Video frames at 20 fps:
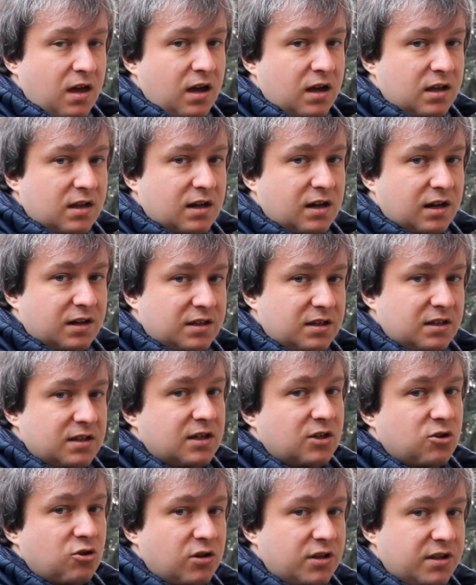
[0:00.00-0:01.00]
Это картина,
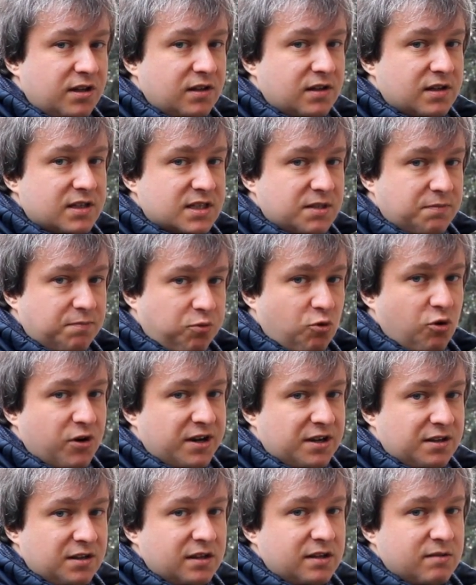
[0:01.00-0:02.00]
которая делается по
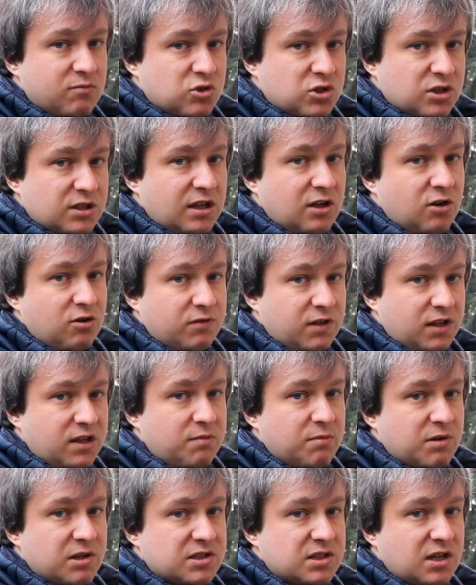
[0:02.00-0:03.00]
оригинальному сценарию
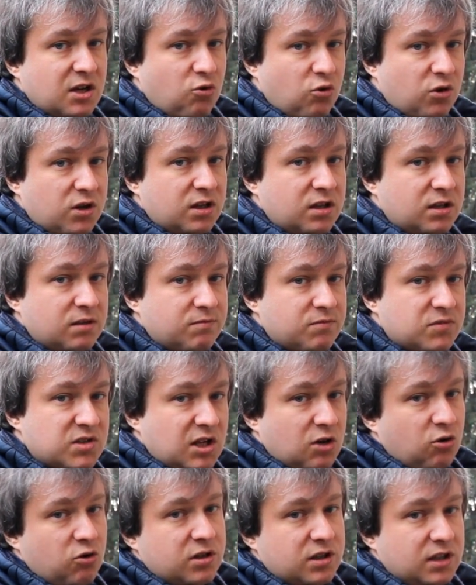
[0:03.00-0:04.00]
Владимира Сорокина.
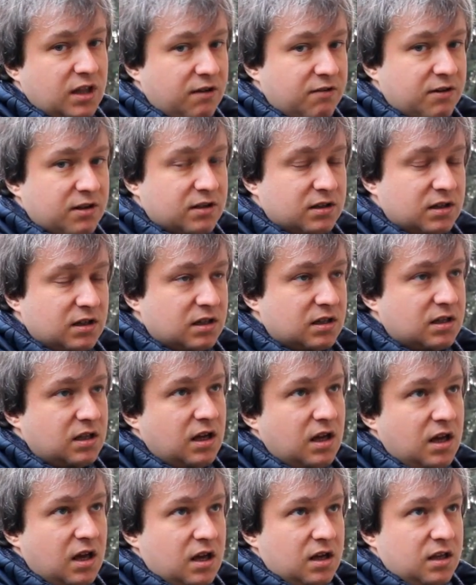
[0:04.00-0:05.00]
Сорокин, наверное,
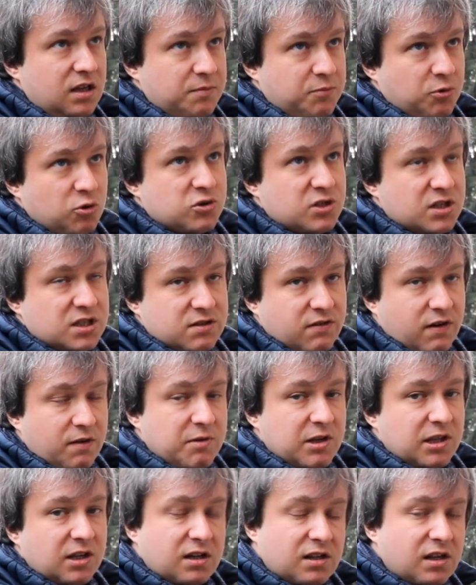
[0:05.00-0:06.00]
это не просто
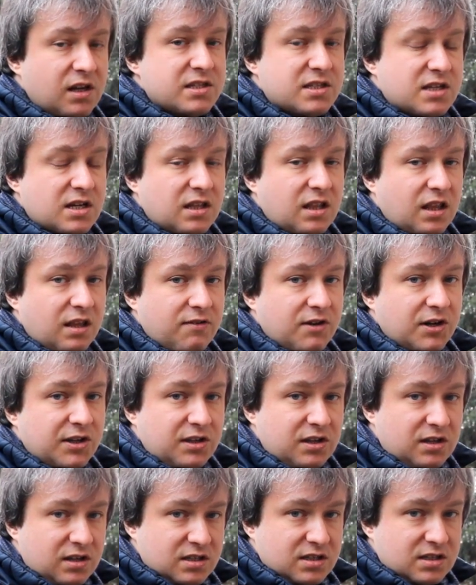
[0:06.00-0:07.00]
современный классик, это,
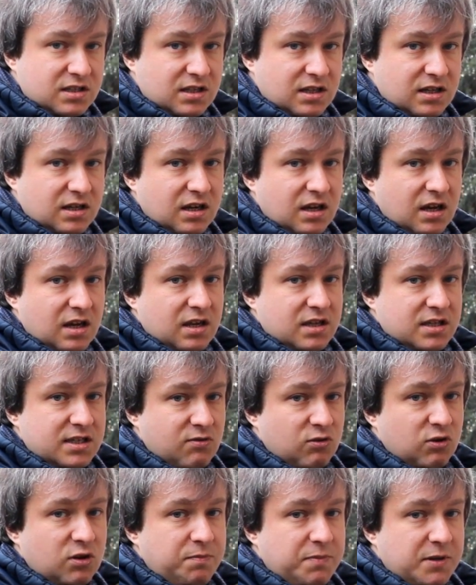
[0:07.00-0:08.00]
наверное, единственный
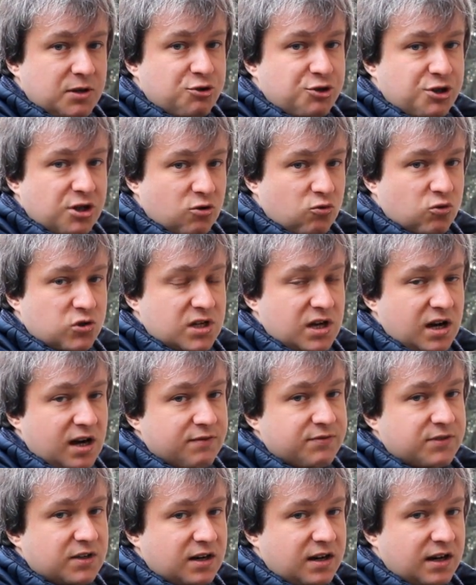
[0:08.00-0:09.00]
сегодня пишущий русский
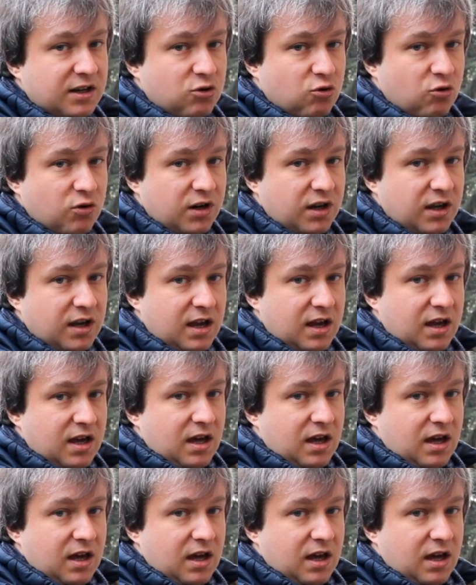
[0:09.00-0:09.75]
автор, который